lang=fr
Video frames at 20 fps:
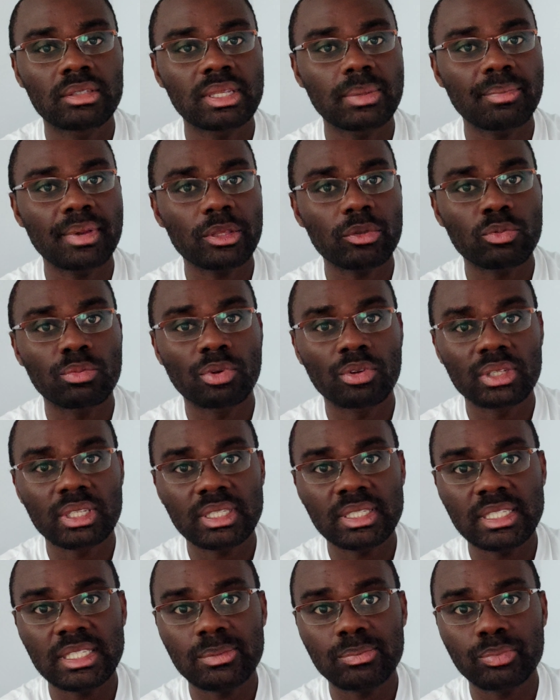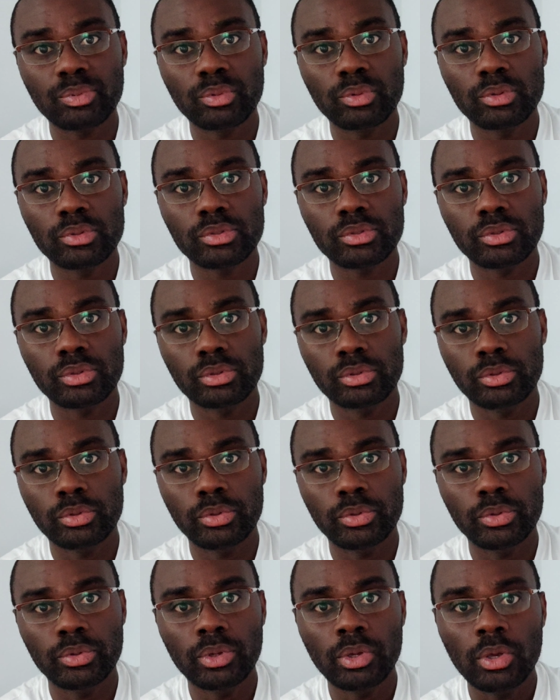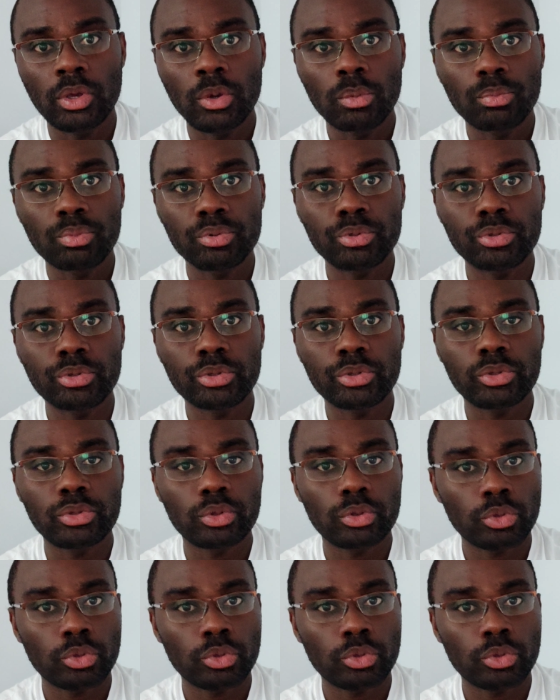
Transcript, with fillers: c'est pas tout le monde qui dispose de plus de